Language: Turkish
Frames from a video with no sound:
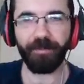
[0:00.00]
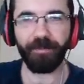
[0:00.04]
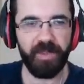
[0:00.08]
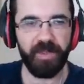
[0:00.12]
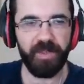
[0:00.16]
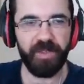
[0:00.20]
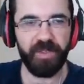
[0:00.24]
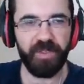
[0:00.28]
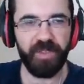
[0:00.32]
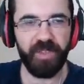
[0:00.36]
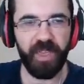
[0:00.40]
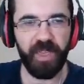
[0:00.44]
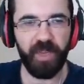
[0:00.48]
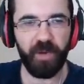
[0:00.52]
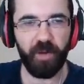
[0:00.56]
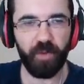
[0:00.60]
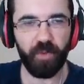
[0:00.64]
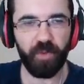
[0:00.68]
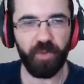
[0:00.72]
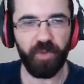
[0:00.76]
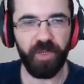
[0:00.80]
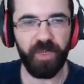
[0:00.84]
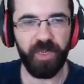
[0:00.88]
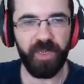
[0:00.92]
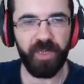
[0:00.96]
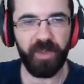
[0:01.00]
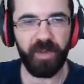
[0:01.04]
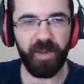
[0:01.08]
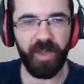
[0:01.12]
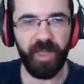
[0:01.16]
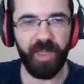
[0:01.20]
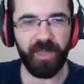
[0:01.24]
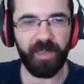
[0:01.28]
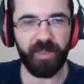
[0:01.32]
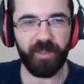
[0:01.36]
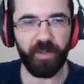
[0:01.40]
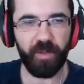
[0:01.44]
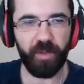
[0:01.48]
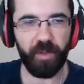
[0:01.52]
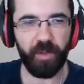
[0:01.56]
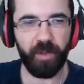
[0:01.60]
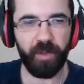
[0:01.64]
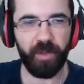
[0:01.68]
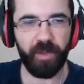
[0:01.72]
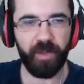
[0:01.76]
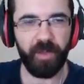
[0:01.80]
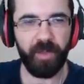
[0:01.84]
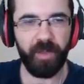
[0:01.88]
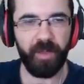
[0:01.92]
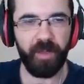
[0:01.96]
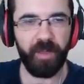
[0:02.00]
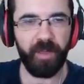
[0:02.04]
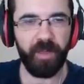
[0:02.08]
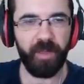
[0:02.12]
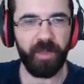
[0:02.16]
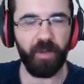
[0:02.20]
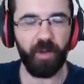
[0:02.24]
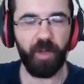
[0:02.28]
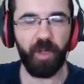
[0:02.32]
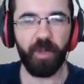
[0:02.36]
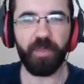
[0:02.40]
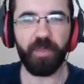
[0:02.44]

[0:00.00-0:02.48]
Cyanor Green Lying diyor. Oğlum